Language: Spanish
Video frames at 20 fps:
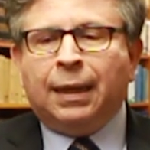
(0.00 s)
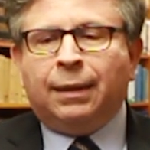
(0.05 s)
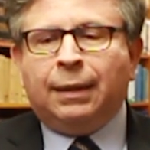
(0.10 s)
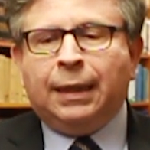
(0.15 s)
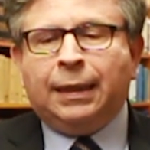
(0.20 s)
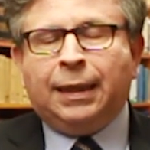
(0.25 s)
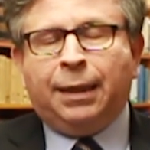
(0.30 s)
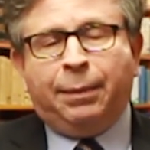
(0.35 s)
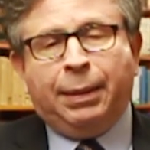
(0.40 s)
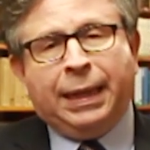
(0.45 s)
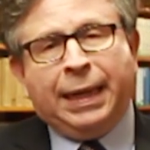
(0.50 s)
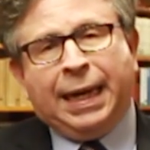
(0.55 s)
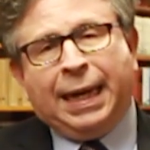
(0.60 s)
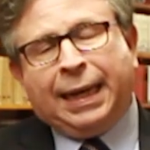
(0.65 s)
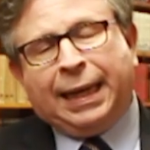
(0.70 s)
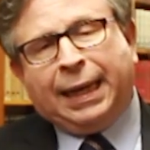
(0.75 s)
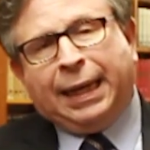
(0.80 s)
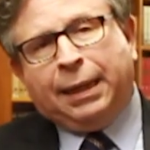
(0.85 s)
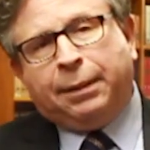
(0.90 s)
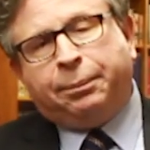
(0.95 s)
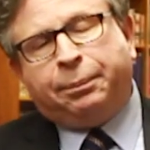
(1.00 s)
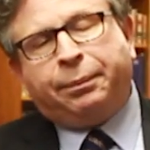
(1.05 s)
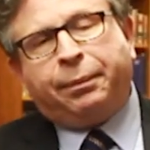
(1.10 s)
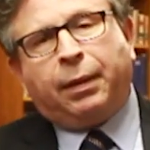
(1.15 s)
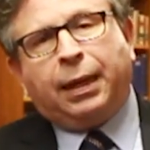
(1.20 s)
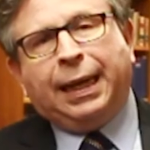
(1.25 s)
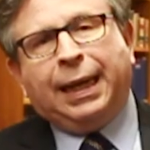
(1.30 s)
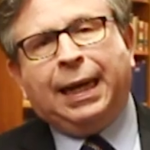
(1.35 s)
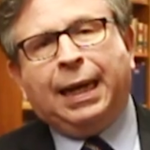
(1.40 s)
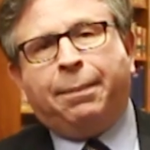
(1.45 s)
De tal manera que
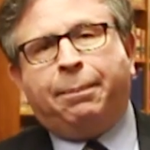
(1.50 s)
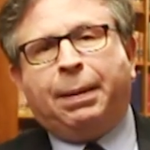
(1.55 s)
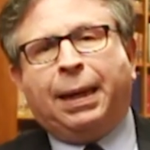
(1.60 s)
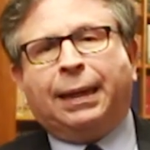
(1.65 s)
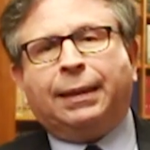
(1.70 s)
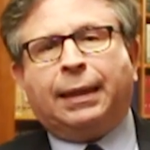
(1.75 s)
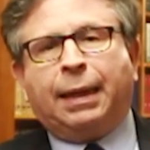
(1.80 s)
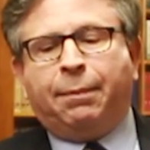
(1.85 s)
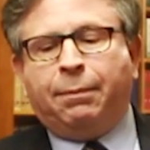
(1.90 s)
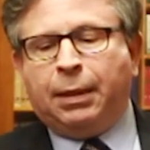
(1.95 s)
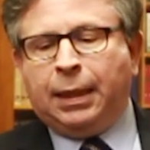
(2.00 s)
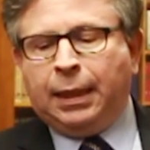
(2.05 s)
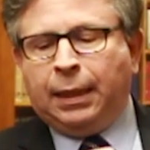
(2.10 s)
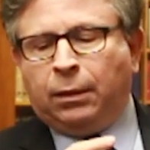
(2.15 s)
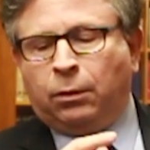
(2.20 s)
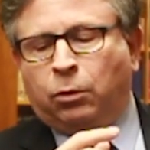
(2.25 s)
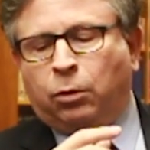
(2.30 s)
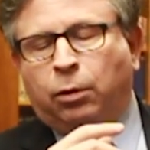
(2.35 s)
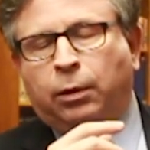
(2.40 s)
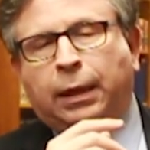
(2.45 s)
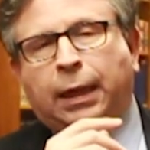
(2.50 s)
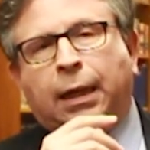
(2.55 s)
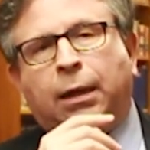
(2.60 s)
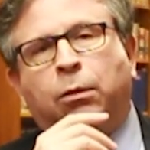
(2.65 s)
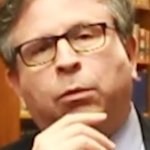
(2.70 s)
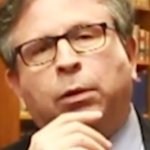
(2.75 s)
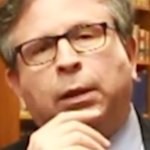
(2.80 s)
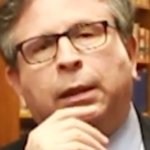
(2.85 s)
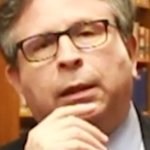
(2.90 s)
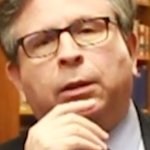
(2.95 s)
el apartamiento de la
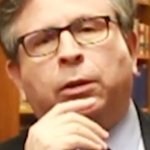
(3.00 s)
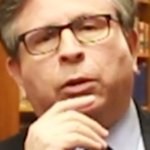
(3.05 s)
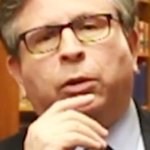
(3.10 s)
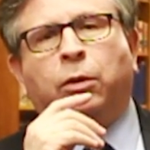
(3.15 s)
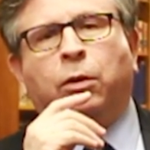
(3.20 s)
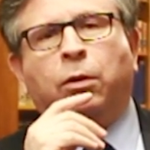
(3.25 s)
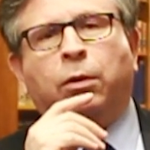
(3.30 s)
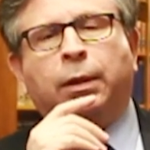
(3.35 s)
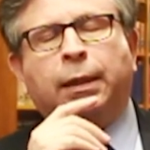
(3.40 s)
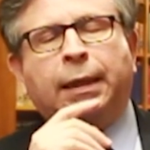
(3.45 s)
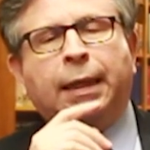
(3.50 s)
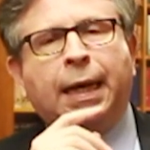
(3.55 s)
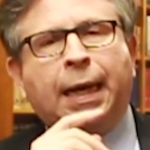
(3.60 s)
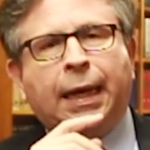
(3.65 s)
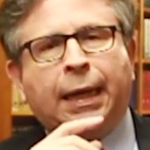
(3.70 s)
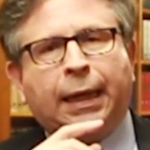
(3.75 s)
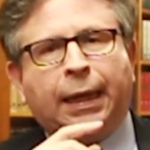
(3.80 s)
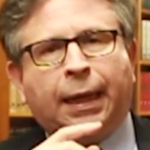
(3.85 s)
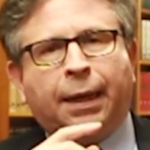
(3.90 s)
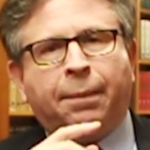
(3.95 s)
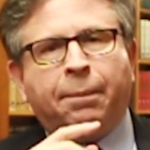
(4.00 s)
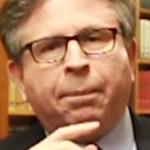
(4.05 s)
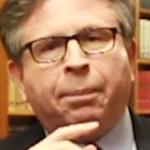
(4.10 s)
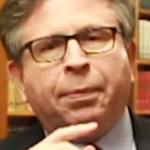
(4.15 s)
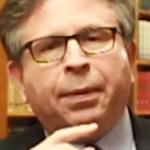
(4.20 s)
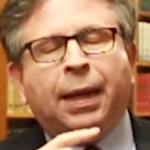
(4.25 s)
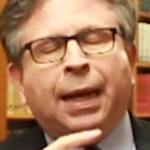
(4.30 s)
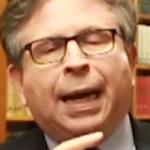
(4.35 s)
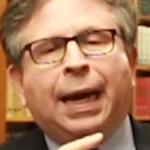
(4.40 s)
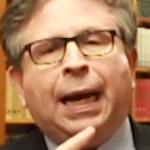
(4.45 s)
jurisdicción ordinaria
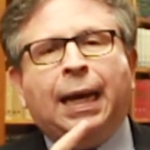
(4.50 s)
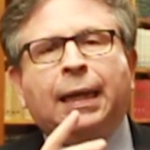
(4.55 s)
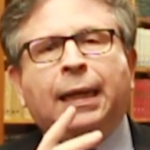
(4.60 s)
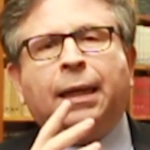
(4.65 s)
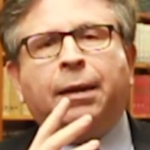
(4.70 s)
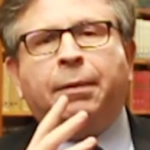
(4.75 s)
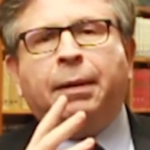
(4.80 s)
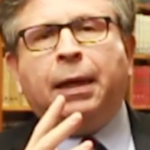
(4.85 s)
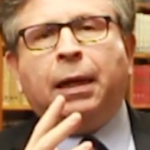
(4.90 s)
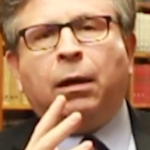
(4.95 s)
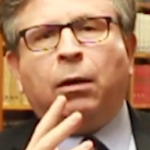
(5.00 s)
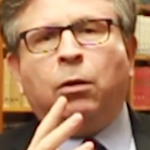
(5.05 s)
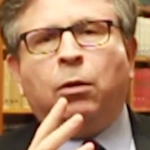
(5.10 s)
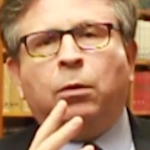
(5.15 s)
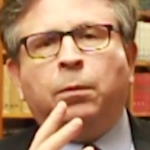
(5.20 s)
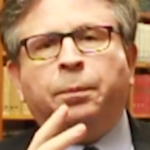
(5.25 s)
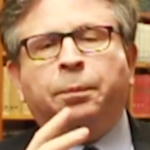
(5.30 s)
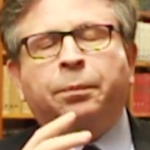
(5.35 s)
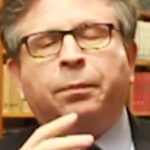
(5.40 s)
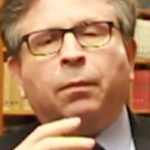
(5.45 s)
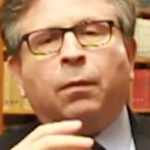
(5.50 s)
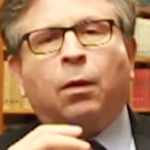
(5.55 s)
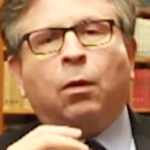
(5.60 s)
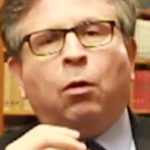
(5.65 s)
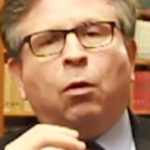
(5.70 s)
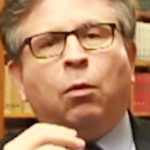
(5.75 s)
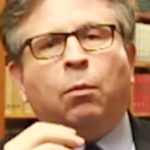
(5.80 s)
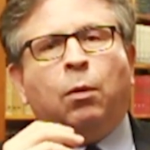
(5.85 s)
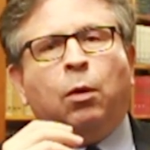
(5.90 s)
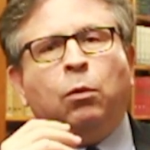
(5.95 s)
hay que verlo
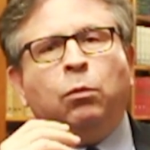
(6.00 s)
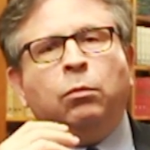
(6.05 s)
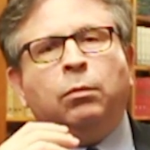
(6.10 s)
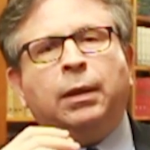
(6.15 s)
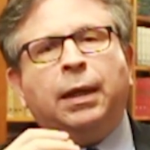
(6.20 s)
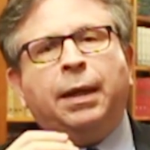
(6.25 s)
como un